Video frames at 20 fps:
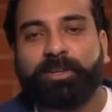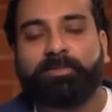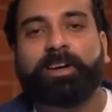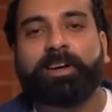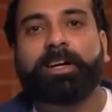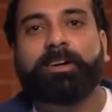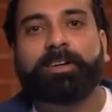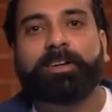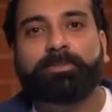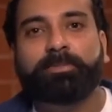
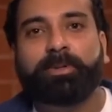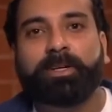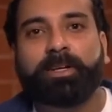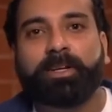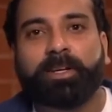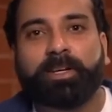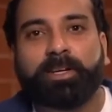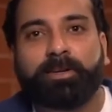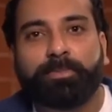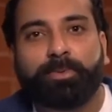वाइट ड्रेस पहन
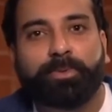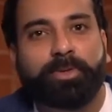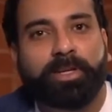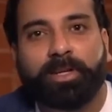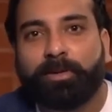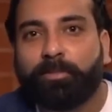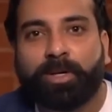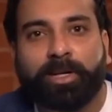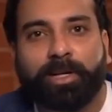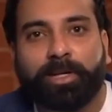रखी है पूरी
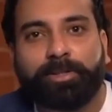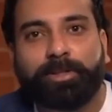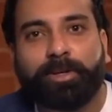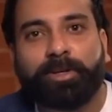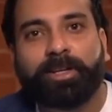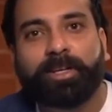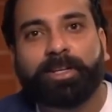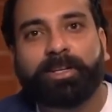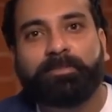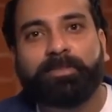हम अंकल जॉन
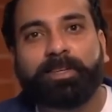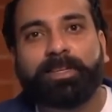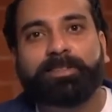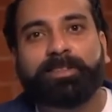लग रहे हैं वहीं